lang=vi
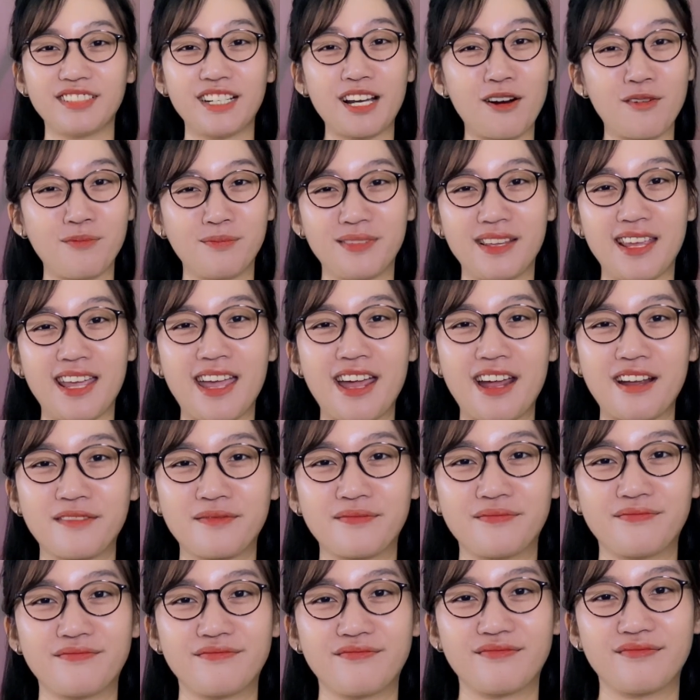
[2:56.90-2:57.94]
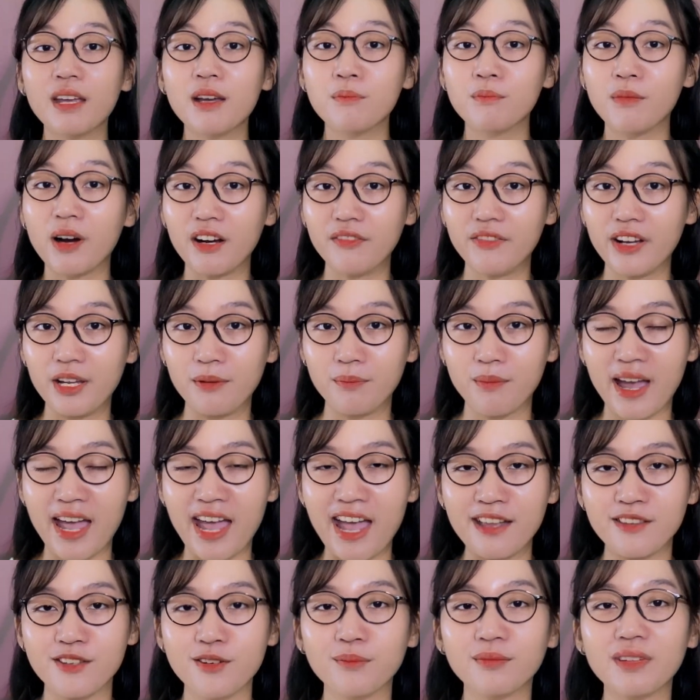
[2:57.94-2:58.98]
không nha bởi vậy
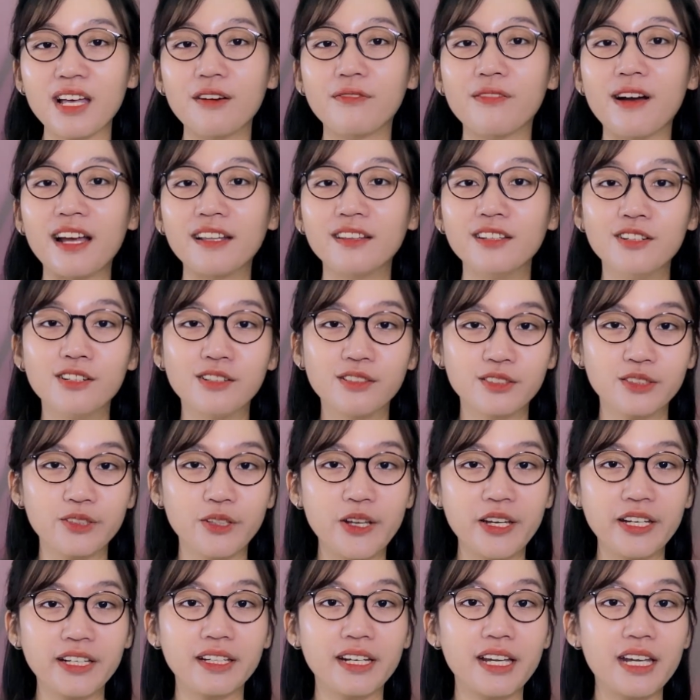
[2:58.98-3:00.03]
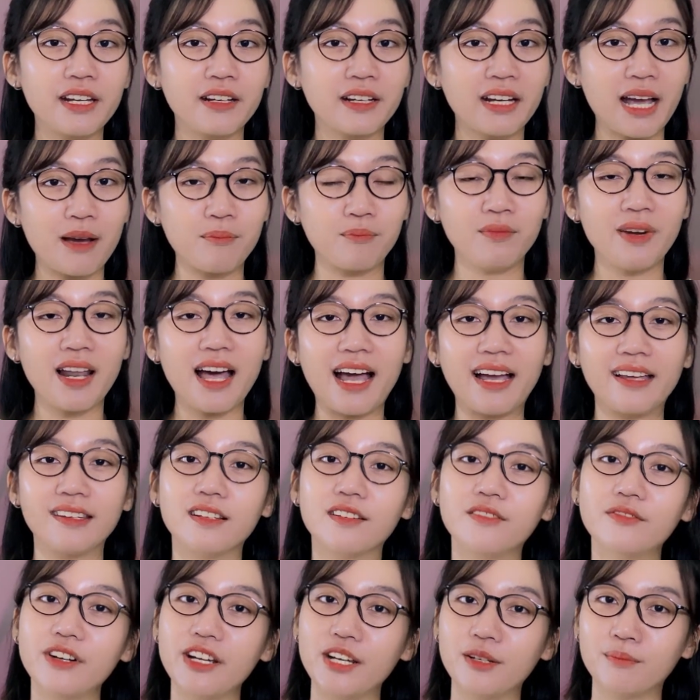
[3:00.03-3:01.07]
mà chúng ta phải thường xuyên nghiền ngẫm lại
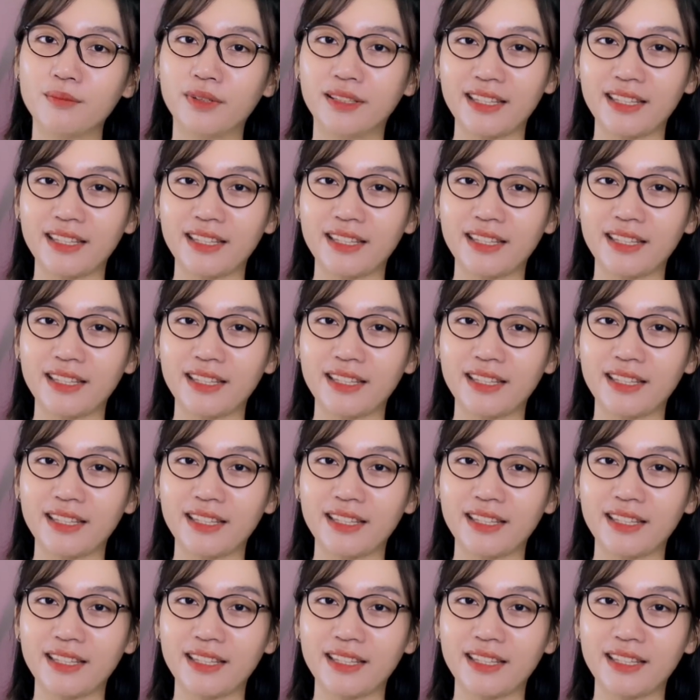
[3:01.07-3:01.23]
những việc